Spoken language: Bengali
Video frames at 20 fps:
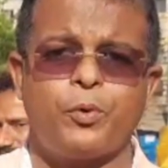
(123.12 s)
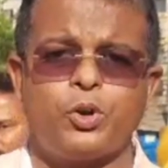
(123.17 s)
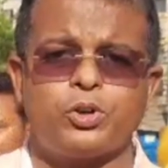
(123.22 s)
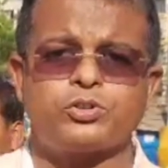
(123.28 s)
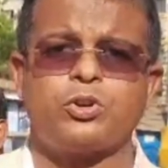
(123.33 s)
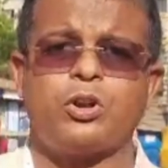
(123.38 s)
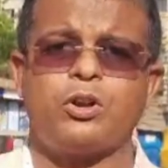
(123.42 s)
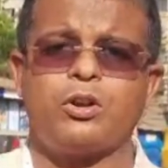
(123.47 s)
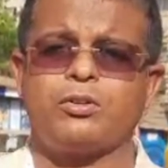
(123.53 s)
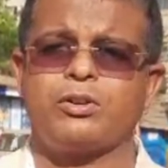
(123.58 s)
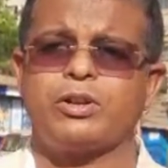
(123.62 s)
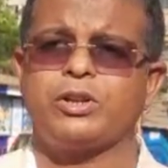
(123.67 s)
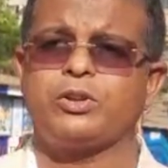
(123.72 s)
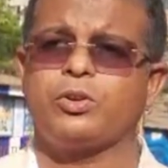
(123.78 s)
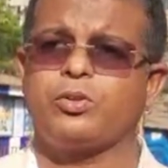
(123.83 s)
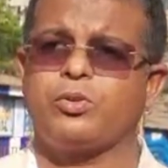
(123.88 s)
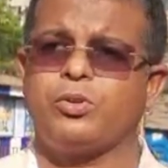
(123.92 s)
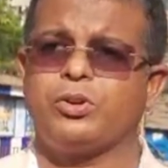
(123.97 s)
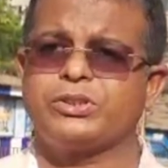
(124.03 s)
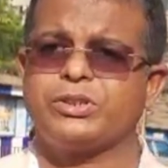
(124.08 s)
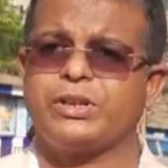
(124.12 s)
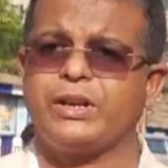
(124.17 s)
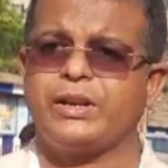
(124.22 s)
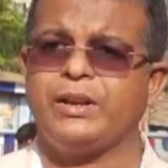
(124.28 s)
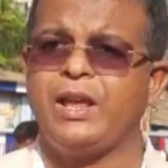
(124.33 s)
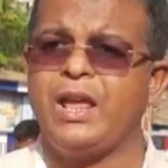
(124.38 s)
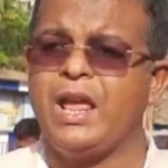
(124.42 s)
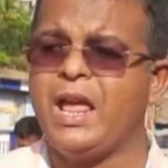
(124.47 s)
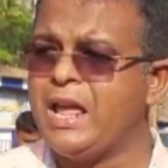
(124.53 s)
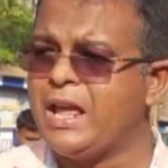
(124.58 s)
পোস্ট অলঙ্কৃত করছেন
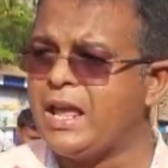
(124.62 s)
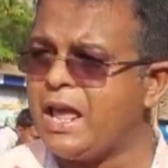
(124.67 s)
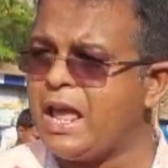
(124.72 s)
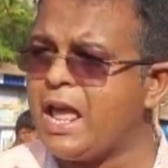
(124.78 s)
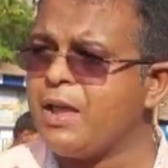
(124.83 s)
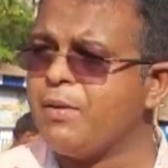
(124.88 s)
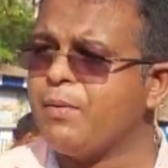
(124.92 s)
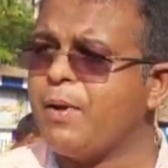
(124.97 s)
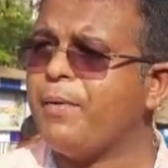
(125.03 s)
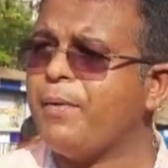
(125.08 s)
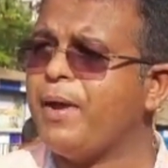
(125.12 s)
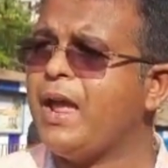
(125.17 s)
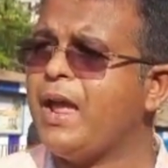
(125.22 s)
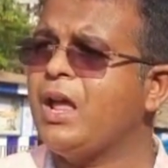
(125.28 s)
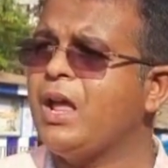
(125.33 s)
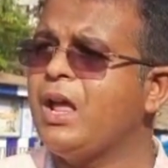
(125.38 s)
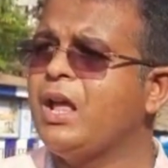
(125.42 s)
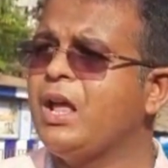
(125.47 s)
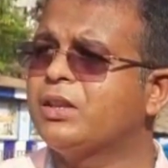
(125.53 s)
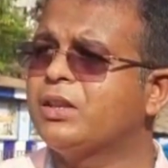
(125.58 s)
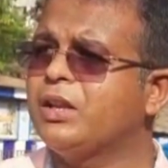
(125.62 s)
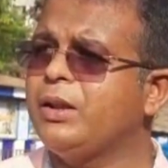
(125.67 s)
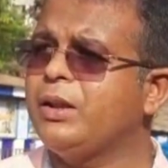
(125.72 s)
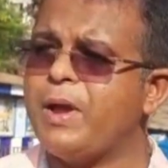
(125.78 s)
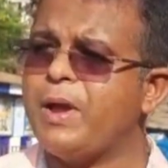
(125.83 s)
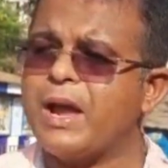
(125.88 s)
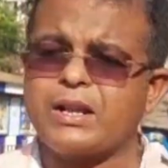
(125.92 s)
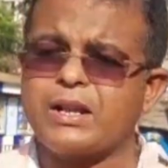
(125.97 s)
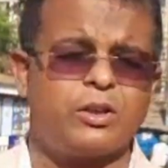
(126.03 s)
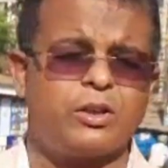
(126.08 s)
এইভাবে তিনি
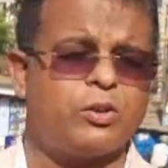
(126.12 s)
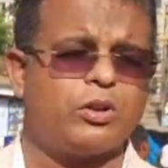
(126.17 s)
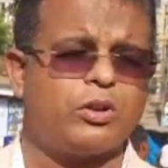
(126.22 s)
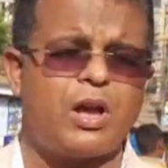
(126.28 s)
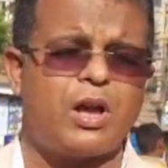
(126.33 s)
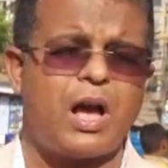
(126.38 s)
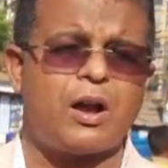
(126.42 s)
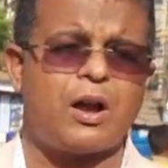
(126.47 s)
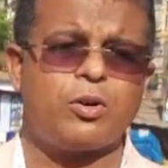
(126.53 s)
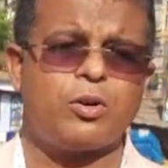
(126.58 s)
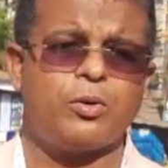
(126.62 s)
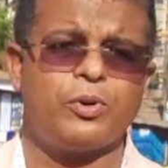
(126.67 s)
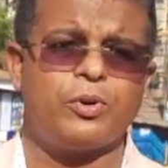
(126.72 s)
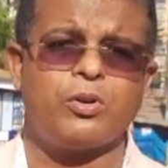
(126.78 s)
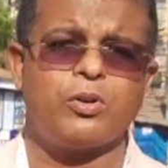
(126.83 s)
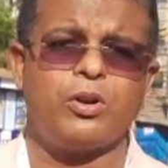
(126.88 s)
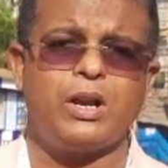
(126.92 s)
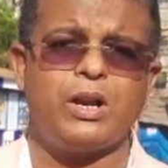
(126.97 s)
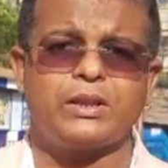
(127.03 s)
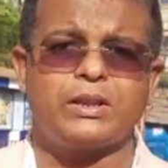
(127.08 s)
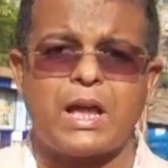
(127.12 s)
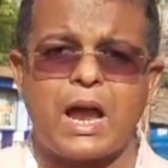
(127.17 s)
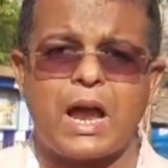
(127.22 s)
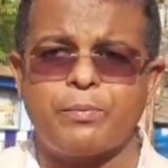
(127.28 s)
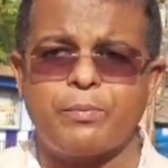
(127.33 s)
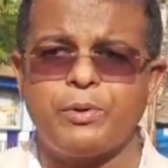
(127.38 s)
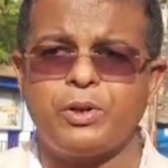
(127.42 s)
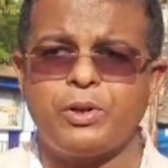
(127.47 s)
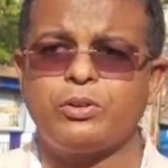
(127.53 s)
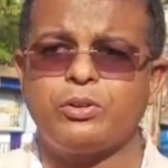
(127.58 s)
ব্যক্তিগত আক্রমণ করলেন তার
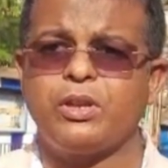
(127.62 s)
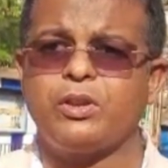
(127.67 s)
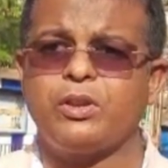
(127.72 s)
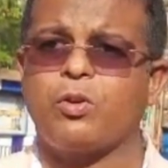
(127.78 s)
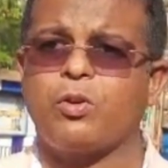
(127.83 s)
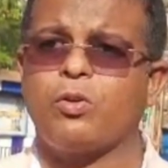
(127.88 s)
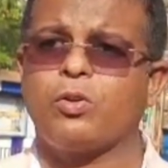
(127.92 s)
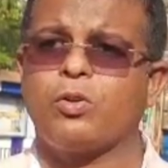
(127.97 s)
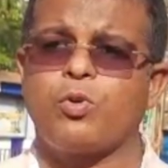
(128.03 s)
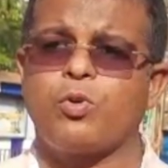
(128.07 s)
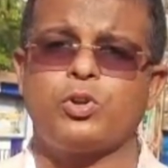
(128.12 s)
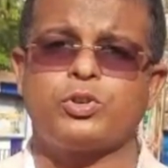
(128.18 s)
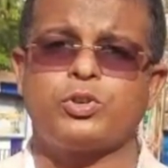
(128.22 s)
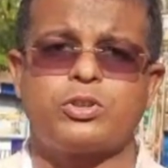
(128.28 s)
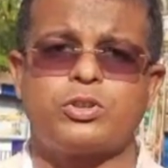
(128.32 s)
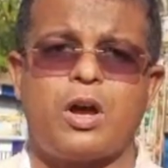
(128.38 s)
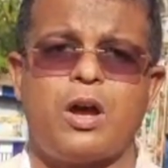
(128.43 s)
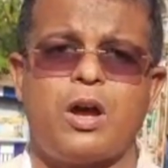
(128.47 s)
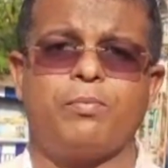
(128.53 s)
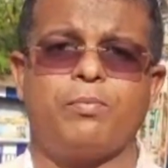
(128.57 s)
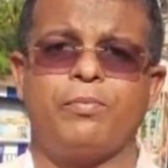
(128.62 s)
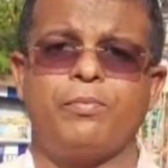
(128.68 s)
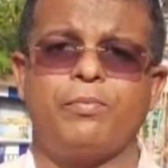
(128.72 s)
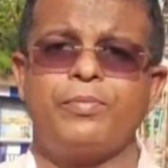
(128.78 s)
বিরুদ্ধে যখন কৌস্তব